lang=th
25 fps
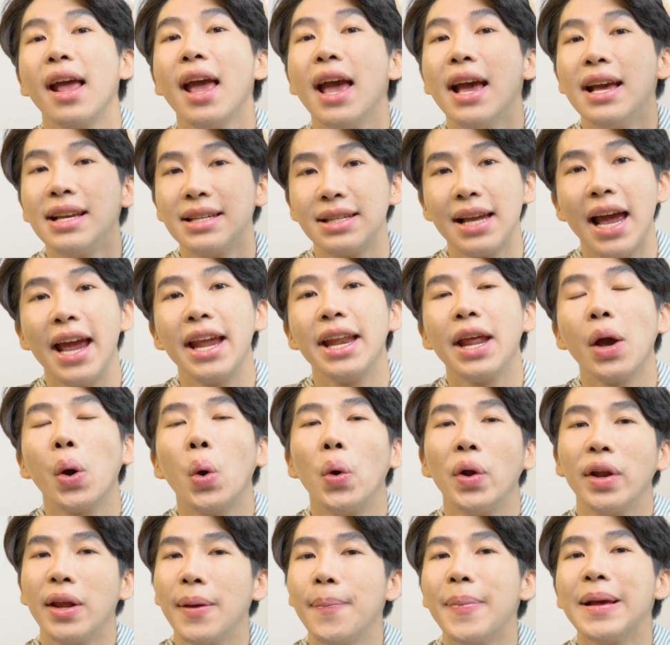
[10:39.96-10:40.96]
ถใช้ใน
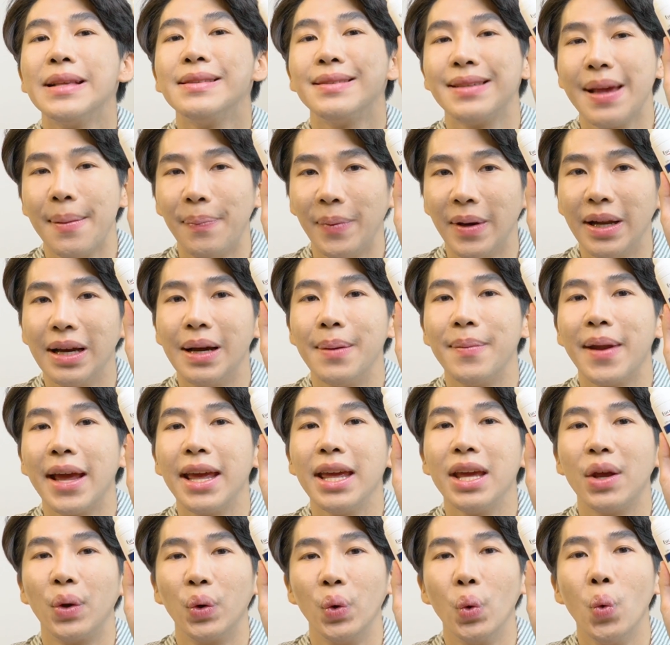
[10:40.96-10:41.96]
คนที่เป็นเซฟเดิมได้
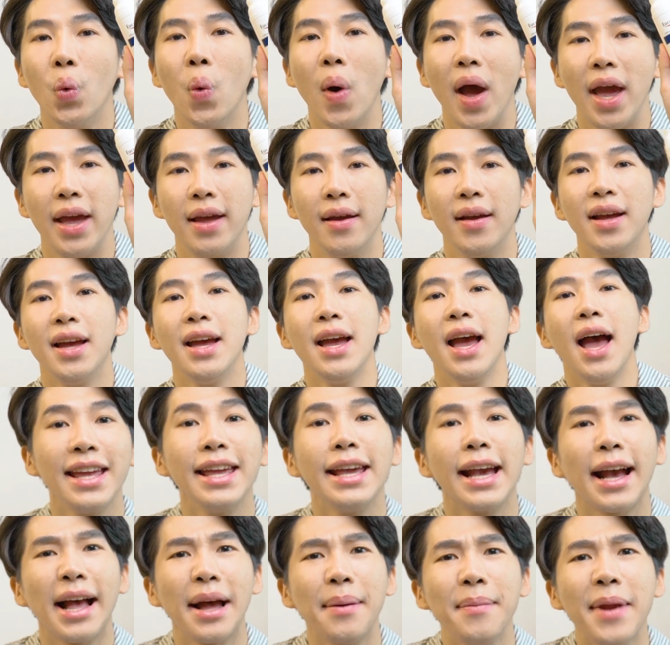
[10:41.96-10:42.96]
อีกด้วย
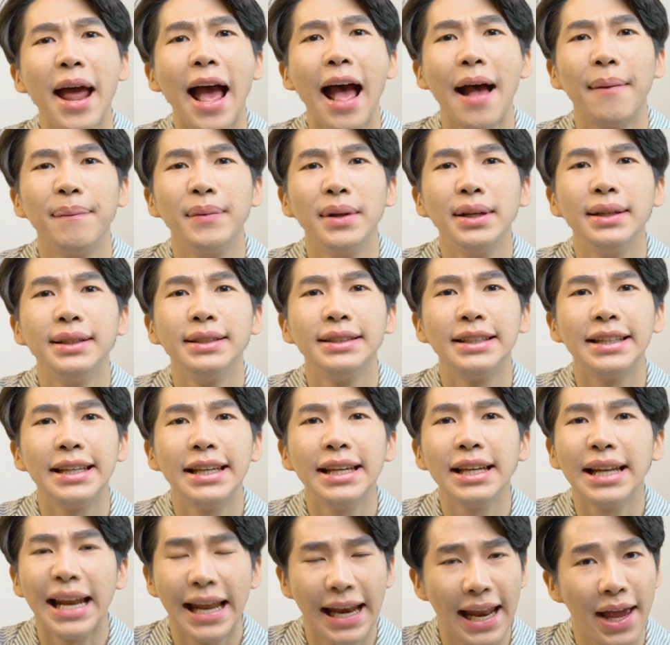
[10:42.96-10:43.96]
อีกคำถามหนึ่ง
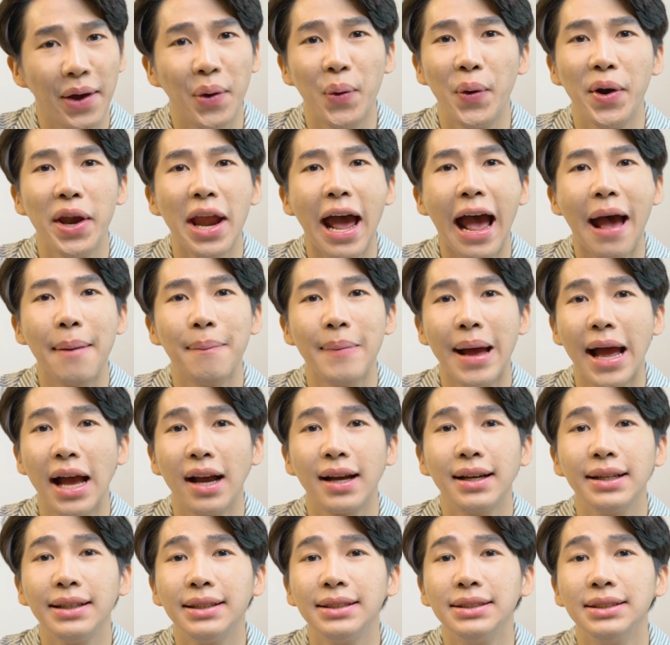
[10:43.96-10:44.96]
ที่หลายๆคนถามมา
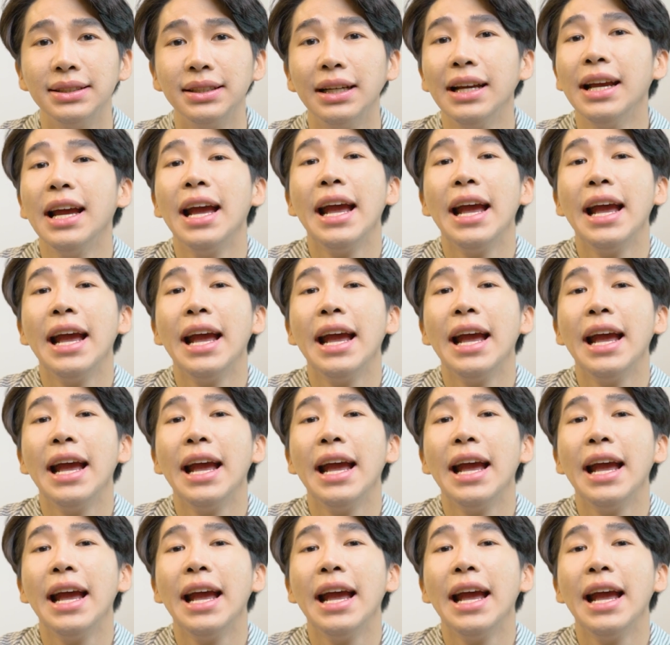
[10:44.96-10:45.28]
ก็คือ